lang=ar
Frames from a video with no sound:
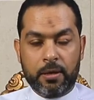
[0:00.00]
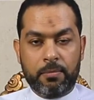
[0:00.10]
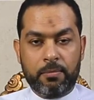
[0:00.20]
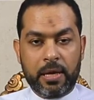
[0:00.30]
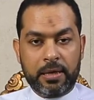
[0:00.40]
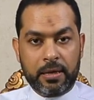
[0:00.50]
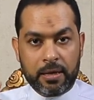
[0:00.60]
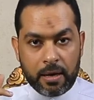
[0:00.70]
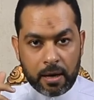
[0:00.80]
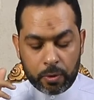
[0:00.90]
بل
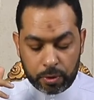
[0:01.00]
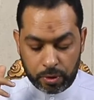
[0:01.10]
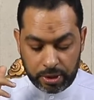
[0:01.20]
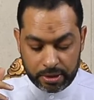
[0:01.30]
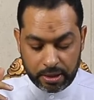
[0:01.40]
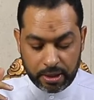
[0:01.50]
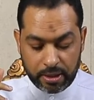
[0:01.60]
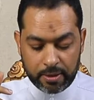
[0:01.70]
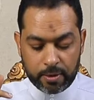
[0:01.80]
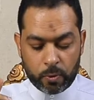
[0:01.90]
الله
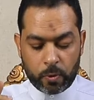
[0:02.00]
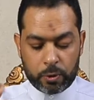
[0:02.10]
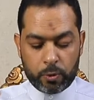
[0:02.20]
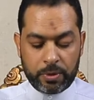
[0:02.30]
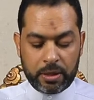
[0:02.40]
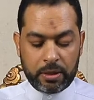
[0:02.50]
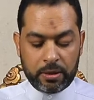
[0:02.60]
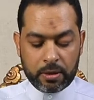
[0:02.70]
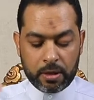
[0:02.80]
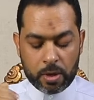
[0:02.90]
يحيي
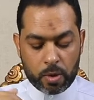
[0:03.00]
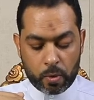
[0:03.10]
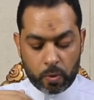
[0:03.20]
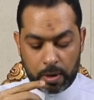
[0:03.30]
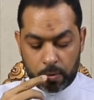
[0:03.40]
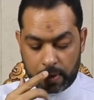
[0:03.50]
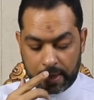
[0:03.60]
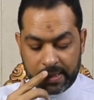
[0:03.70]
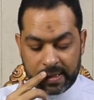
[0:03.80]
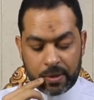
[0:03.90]
ويميت وهو
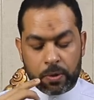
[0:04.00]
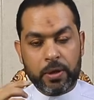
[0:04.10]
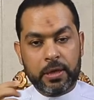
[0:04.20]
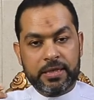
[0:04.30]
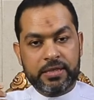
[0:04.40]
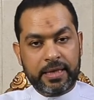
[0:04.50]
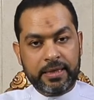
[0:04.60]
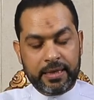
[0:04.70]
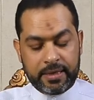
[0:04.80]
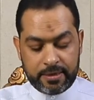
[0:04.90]
على كل
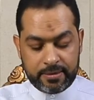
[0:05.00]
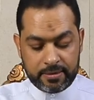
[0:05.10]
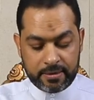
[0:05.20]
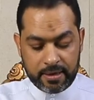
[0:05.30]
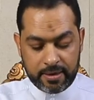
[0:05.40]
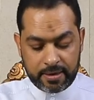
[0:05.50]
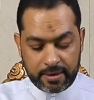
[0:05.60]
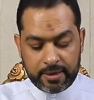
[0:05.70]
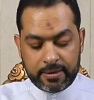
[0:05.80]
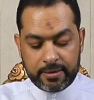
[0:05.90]
شيء
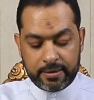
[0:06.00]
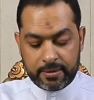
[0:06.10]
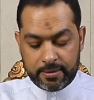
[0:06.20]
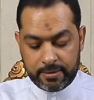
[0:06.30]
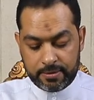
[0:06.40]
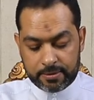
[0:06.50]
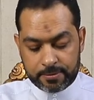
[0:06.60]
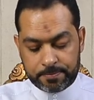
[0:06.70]
قدير